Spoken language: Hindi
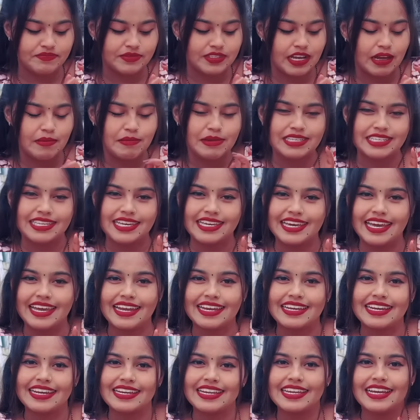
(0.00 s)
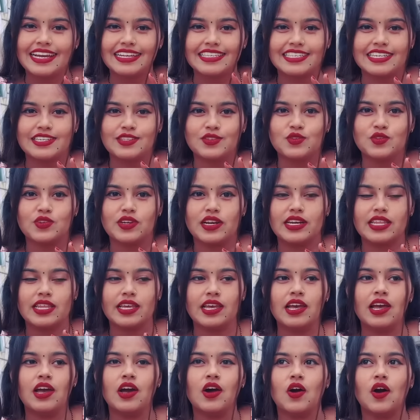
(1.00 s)
हमेशा यही कलर ही अच्छा सूट करते
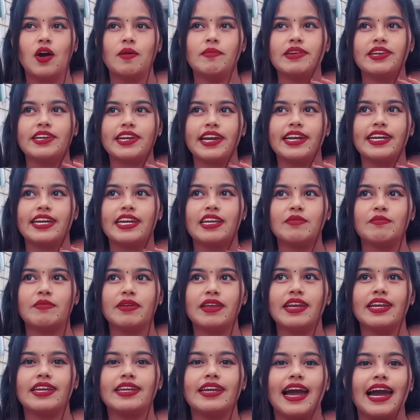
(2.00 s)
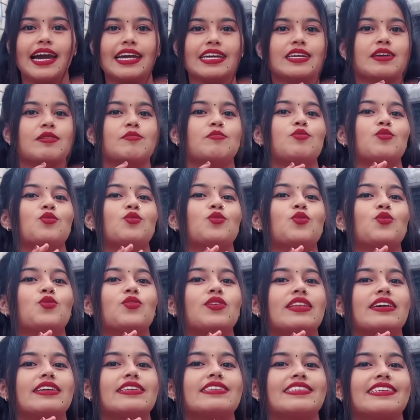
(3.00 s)
और भी ट्रेंडिंग में डार्क ब्लू
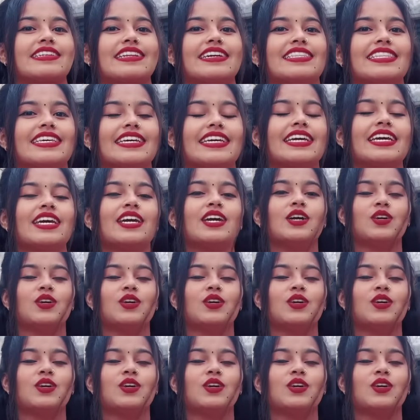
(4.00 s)
कलर चला थे